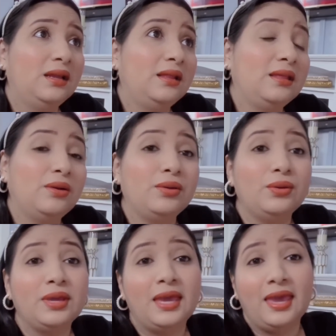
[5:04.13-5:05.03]
Le digo
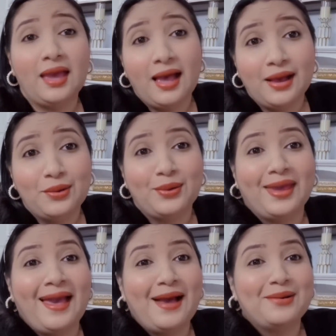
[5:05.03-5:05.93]
yo, ¿y qué hago?
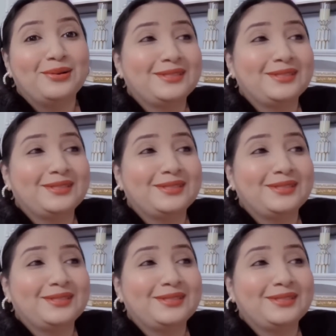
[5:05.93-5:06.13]
¿Qué hago?